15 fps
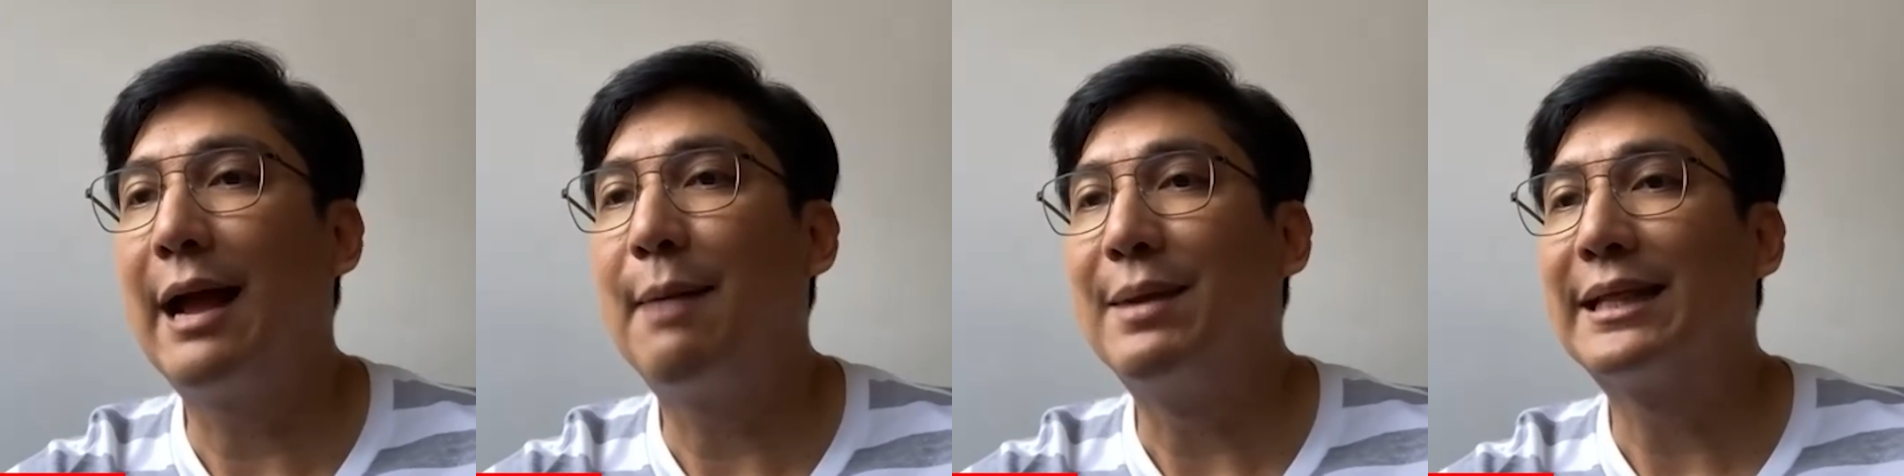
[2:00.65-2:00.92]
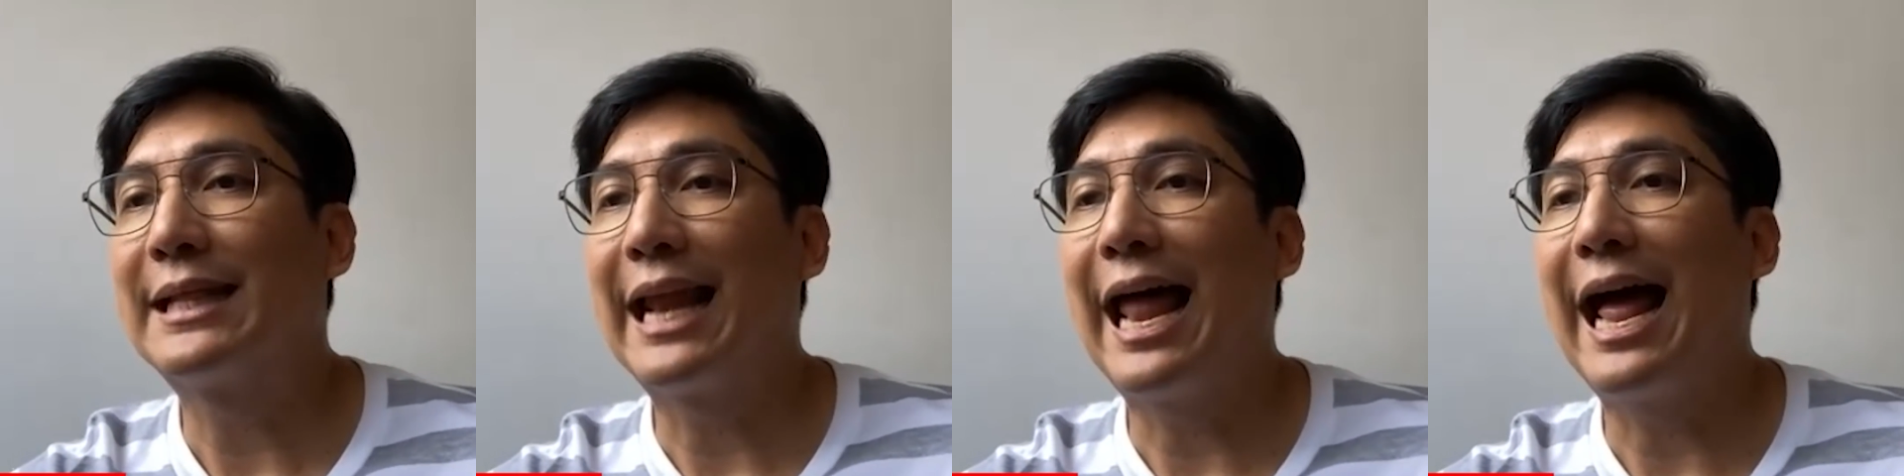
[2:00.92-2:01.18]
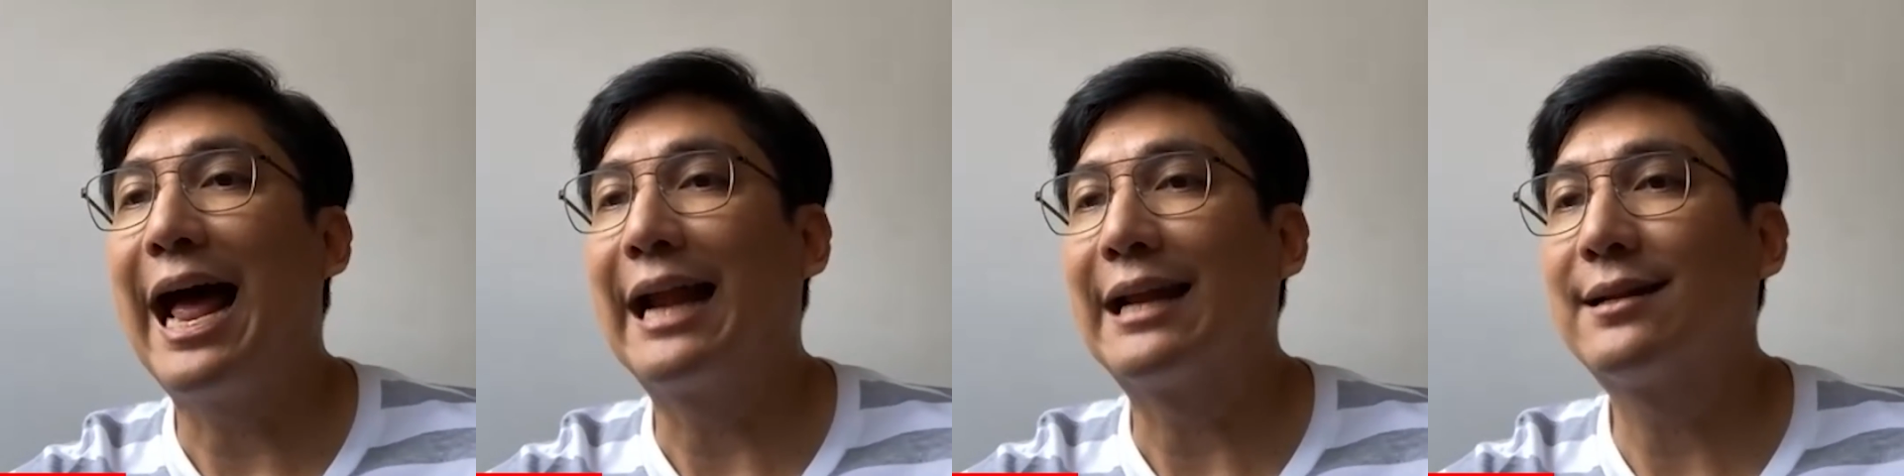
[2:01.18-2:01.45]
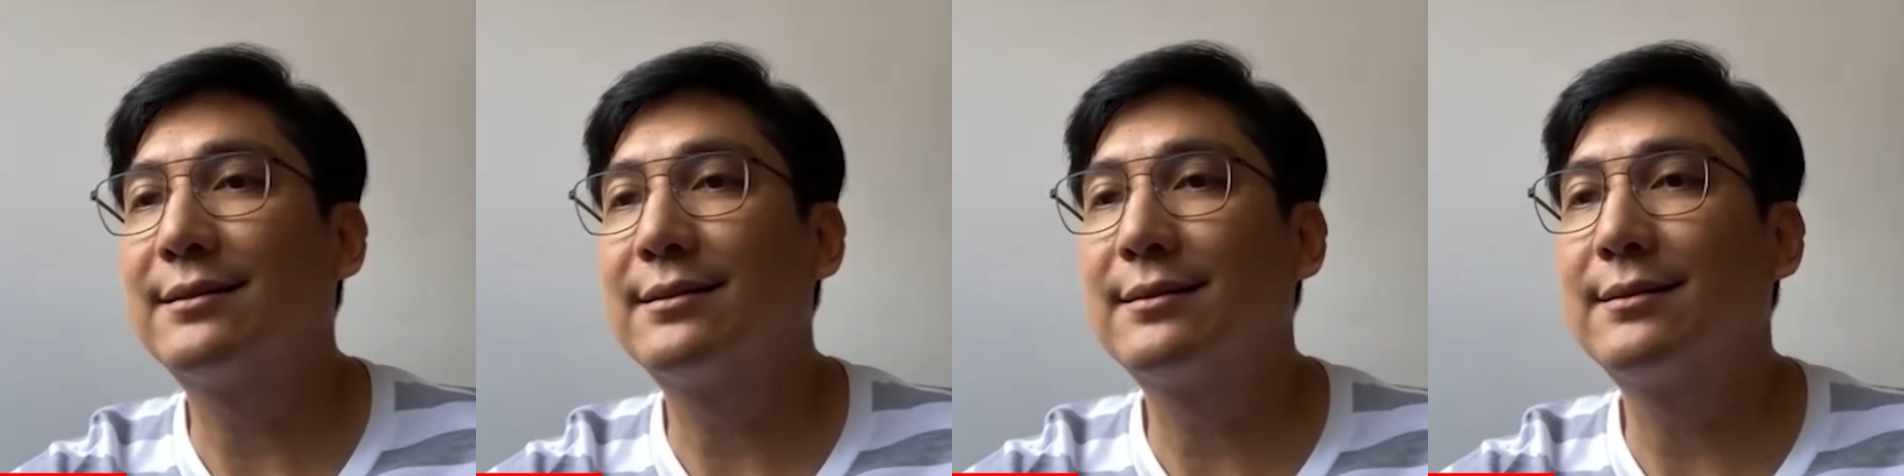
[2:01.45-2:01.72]
มีตลาด
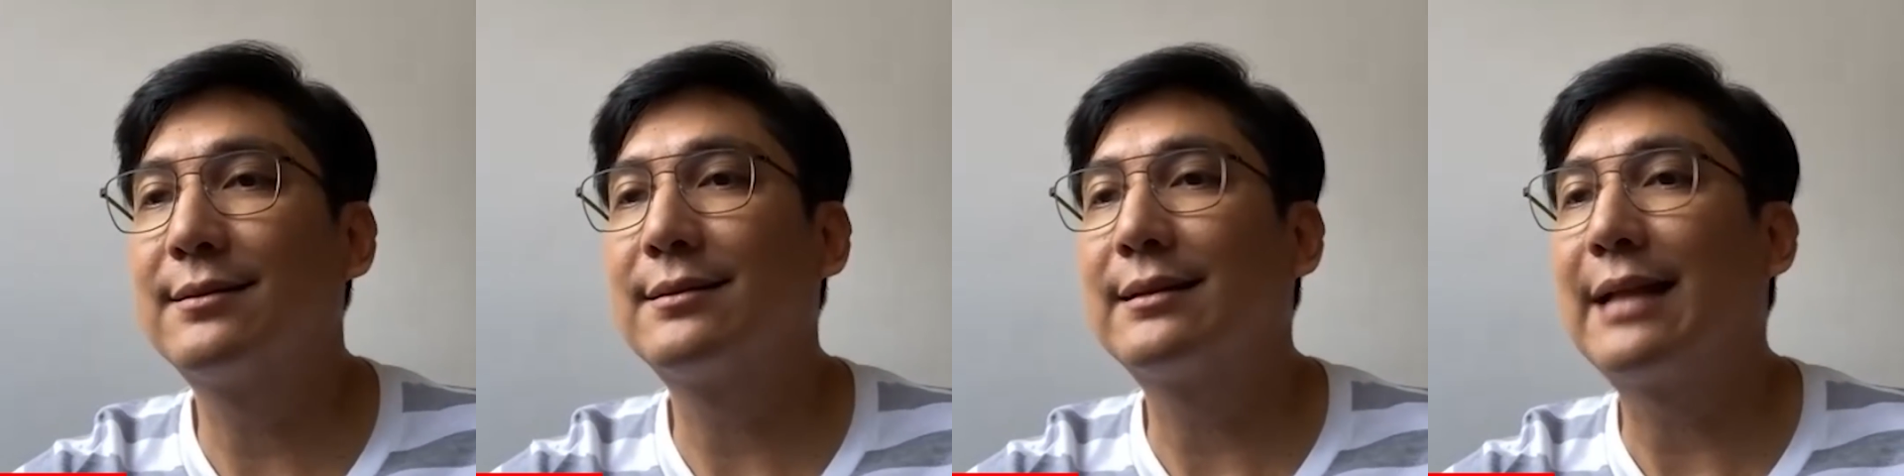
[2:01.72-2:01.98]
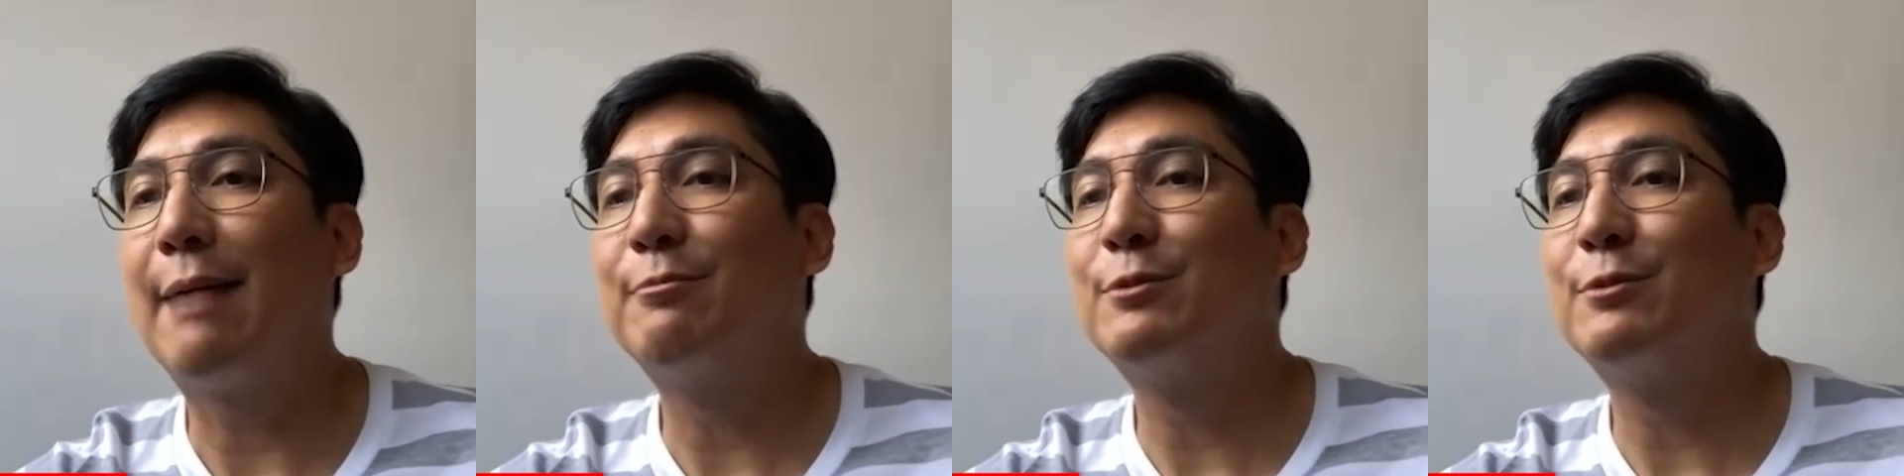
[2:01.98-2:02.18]
ตาม